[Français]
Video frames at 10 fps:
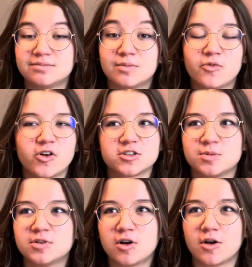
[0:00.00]

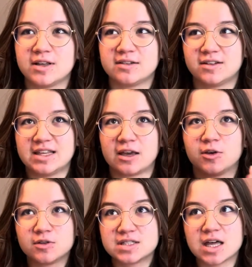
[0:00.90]
Franchement, quand il y a
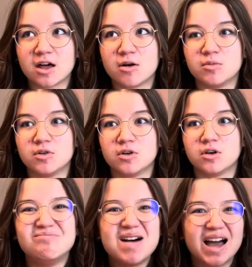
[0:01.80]
que ça comme euh,
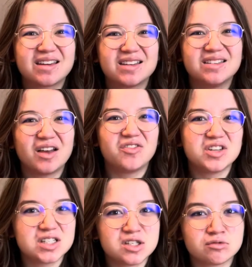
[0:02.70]
marque
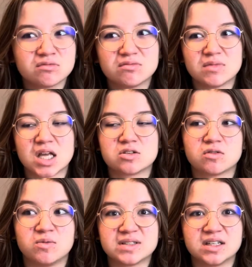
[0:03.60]
d'affection, bah je
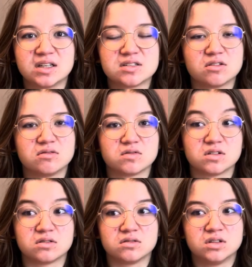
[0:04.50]
trouve pas ça intéressant en
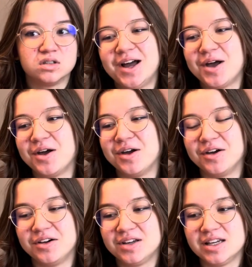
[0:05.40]
soi. Euh,
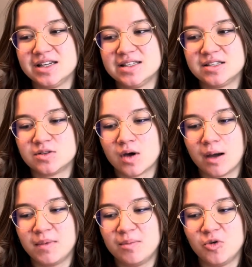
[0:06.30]
et l'histoire,
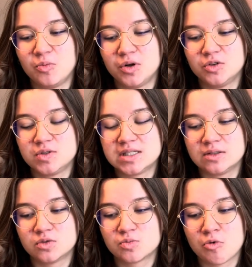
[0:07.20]
même le plot twist et
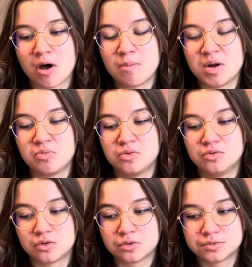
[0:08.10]
tout, je me rappelle plus
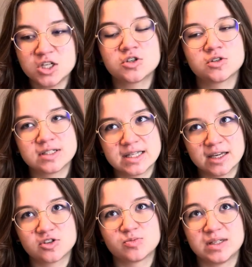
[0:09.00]
trop. Je sais
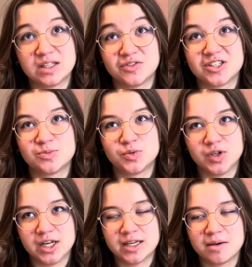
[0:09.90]
que je m'étais fait
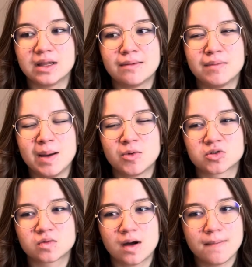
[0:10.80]
spoiler, et même en
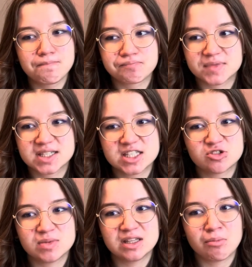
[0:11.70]
soi, si
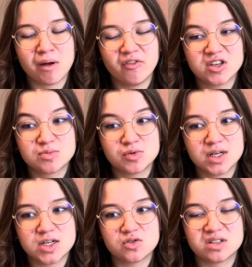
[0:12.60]
je m'étais pas fait
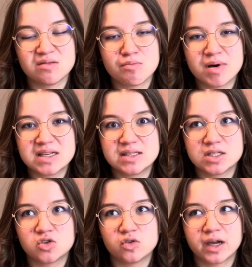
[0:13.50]
spoiler, je sais pas
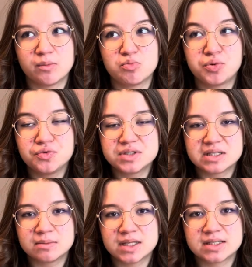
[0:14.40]
si je l'aurais plus
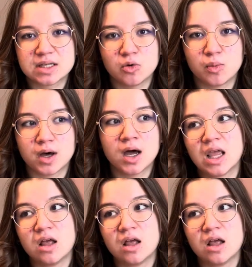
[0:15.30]
aimé que ça ou pas.